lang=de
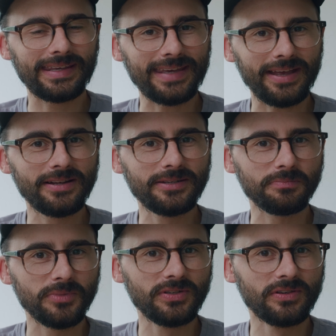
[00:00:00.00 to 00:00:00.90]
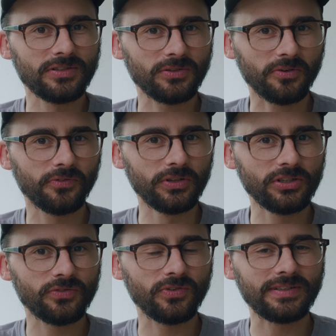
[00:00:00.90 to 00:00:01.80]
Geld mit
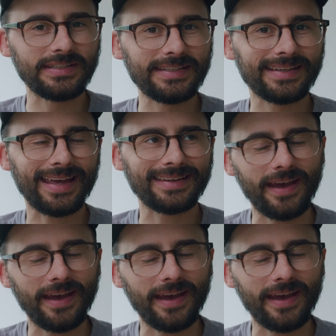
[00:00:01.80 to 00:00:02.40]
Stock-Footage verdienen kann.